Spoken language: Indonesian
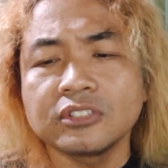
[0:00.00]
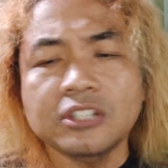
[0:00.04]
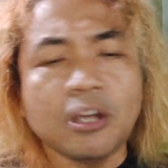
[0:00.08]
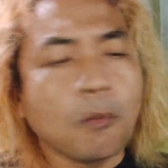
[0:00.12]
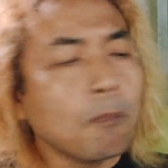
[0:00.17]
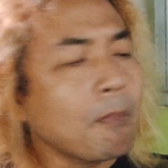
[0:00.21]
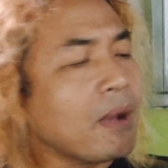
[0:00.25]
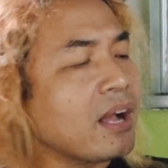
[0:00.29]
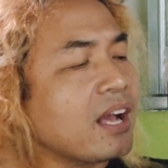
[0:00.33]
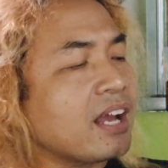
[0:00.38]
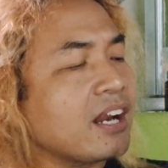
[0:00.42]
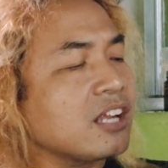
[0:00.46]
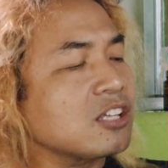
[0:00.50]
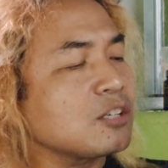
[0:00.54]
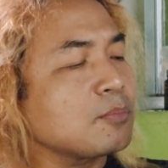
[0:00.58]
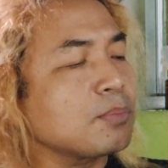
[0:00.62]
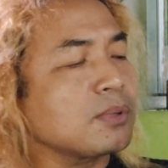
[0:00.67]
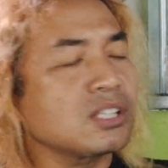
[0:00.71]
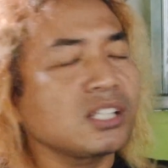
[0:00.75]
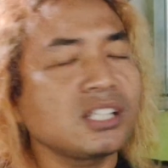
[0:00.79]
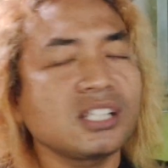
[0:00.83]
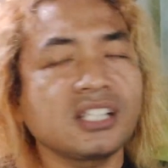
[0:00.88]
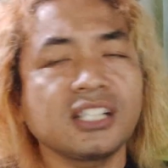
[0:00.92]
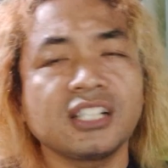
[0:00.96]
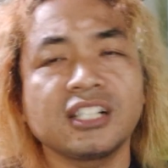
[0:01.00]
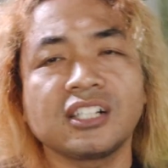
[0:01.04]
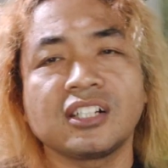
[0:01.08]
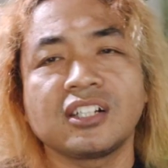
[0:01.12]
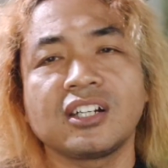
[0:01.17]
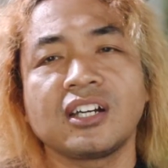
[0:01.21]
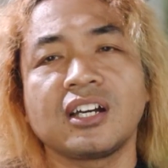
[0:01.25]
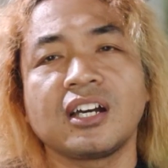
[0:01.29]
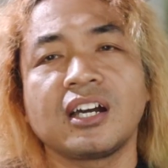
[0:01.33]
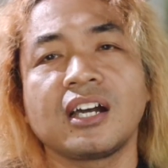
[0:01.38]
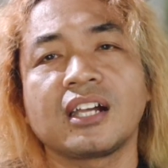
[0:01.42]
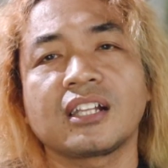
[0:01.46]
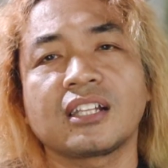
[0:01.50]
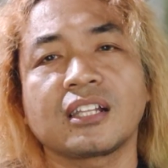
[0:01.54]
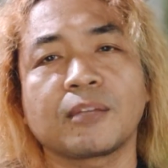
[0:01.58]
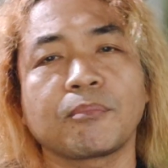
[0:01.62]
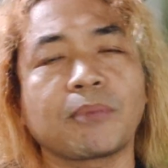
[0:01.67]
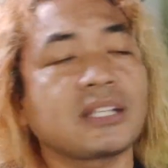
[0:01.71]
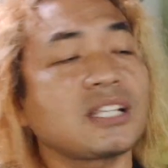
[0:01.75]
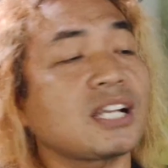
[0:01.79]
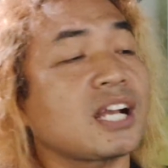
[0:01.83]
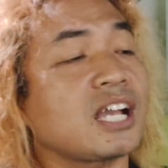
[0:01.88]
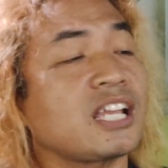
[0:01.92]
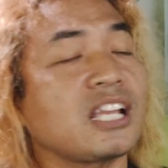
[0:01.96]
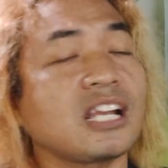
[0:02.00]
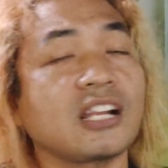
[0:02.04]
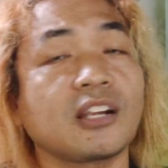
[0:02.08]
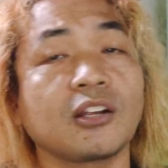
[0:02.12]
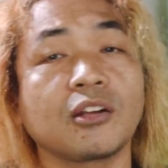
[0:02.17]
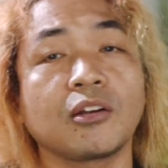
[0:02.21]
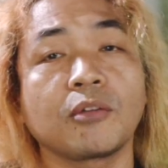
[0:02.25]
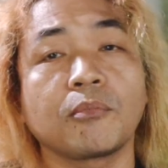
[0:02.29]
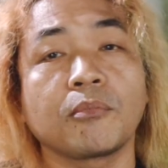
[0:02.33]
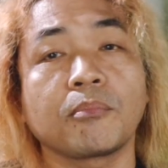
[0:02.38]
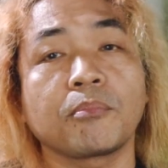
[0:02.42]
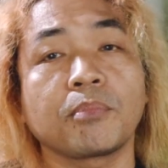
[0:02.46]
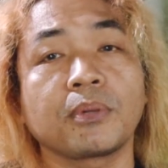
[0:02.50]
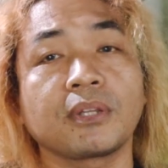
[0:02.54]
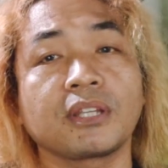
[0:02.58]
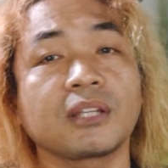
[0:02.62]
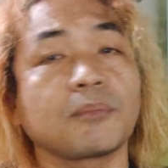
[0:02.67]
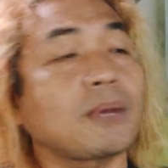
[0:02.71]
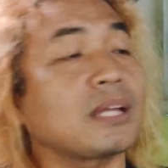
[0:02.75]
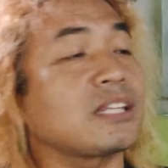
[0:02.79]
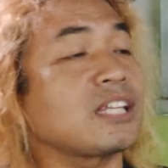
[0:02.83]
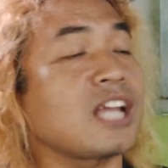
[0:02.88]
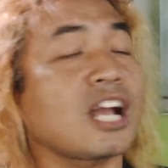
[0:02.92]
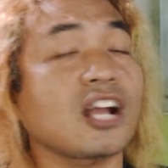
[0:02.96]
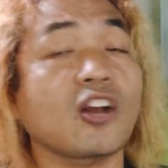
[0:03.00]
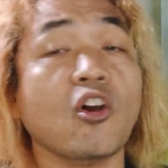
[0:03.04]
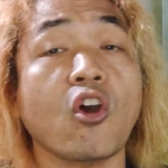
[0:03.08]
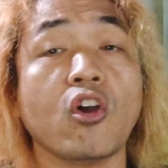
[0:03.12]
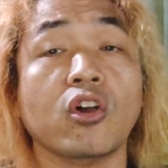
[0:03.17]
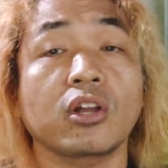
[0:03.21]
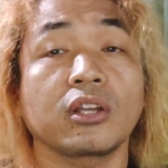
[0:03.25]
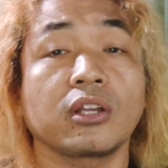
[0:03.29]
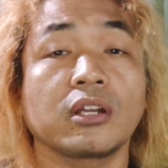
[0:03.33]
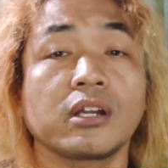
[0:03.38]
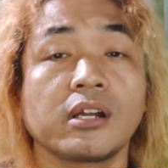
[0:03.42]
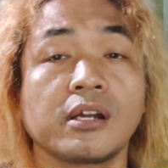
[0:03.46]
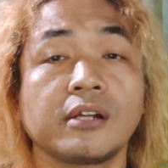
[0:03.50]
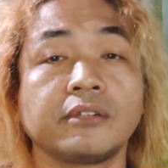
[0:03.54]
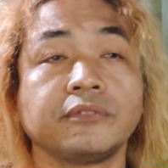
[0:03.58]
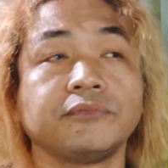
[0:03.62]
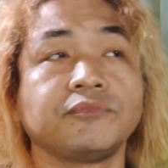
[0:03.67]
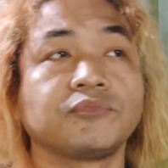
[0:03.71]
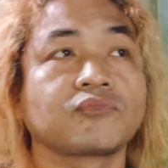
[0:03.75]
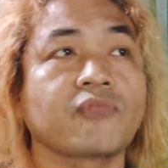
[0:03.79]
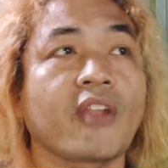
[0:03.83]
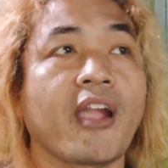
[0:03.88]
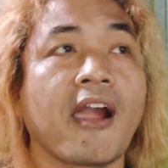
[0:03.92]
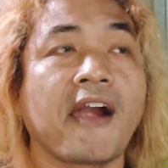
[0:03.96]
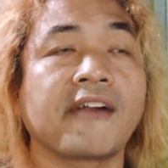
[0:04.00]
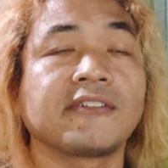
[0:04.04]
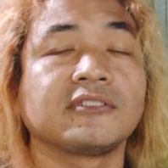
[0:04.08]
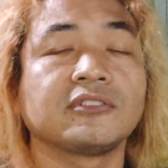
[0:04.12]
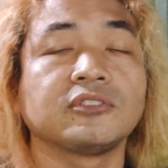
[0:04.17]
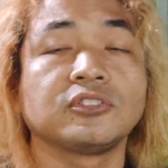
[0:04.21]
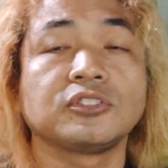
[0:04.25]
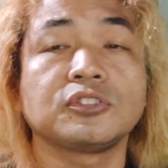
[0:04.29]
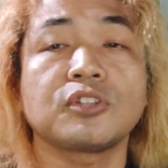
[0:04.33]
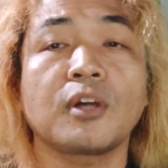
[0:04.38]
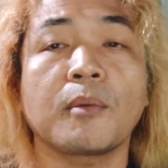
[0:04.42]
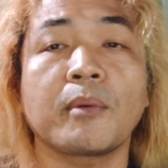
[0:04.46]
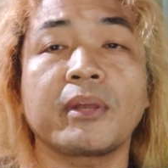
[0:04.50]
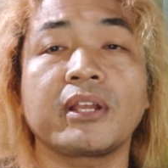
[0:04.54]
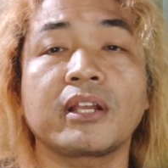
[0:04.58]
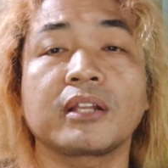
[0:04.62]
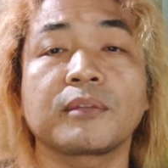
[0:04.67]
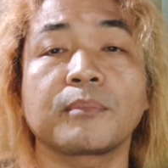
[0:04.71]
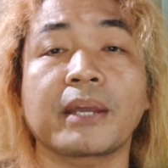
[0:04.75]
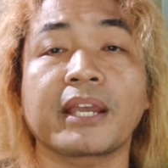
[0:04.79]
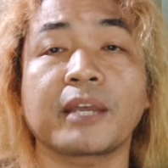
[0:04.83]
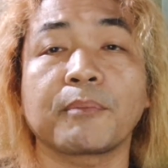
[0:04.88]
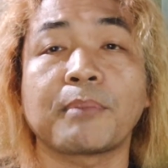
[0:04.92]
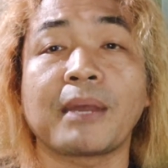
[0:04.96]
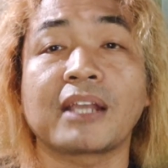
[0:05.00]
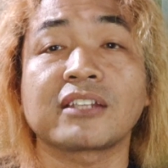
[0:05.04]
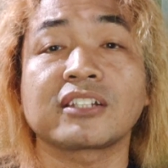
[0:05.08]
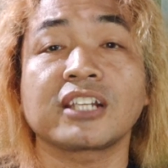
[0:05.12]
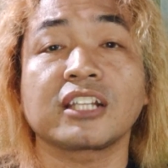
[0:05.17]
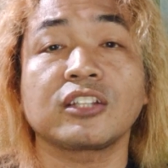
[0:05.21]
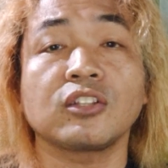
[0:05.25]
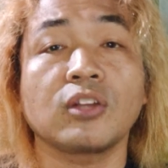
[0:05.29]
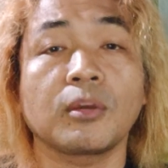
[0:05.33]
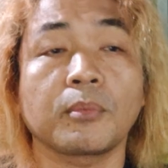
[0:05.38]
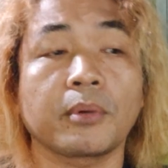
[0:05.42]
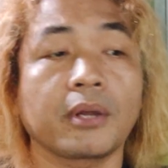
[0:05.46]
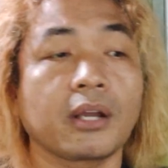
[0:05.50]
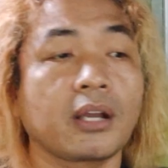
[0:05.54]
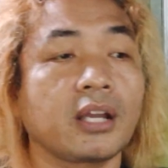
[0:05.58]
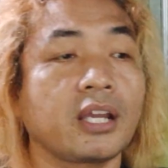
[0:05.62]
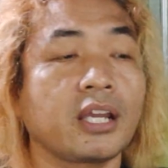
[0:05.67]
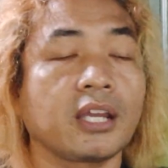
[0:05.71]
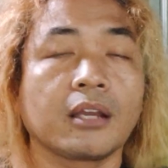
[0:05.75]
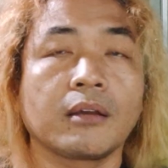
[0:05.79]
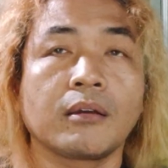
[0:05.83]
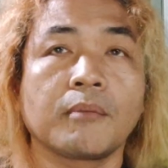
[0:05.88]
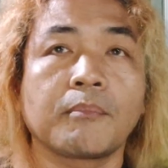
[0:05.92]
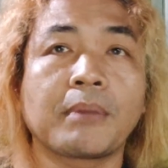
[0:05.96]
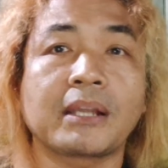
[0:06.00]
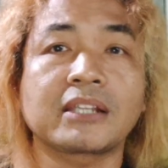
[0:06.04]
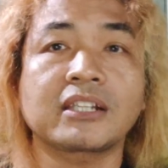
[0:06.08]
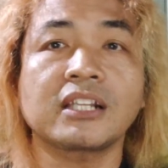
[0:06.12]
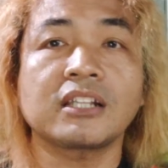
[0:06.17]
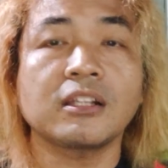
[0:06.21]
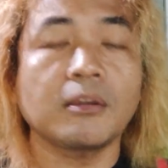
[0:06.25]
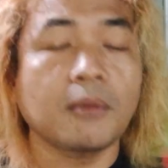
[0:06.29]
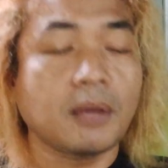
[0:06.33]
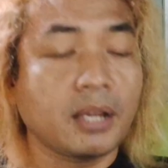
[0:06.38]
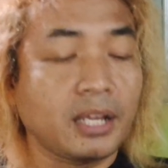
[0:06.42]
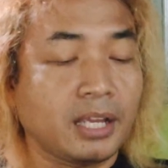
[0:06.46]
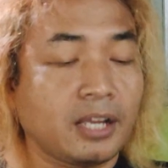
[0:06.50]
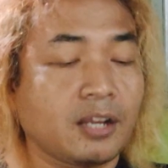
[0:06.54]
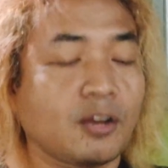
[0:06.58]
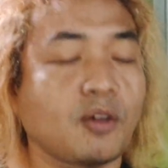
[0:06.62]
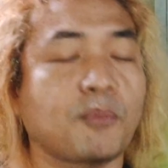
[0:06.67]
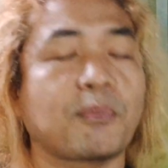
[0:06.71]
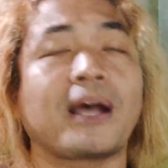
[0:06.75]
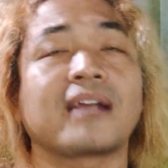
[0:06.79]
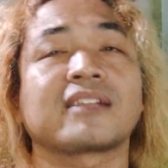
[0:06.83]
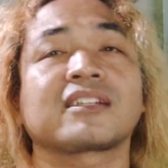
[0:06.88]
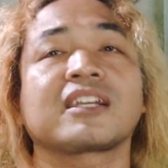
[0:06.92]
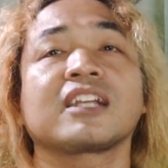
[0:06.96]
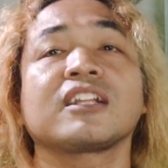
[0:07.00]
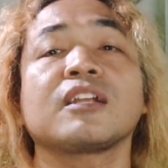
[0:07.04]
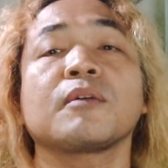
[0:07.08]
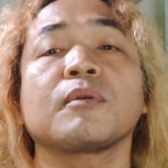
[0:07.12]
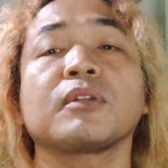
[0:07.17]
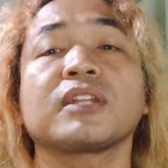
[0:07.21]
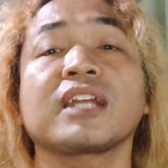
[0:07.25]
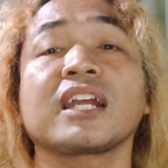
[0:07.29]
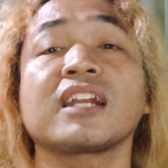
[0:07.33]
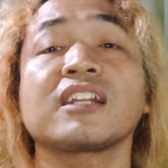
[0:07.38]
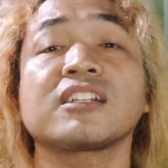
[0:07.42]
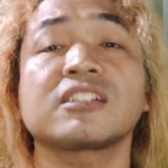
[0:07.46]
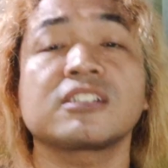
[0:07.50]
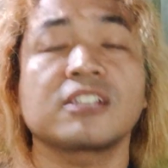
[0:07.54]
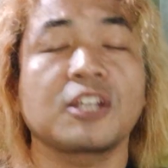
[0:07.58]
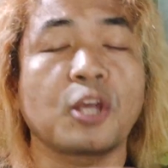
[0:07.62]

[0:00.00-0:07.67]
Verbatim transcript: makanan seperti ini lah, tempatnya kayak tempatnya kok ya itu apa yang pakai basket itu apa eh basket apa eh kok basket apa tenis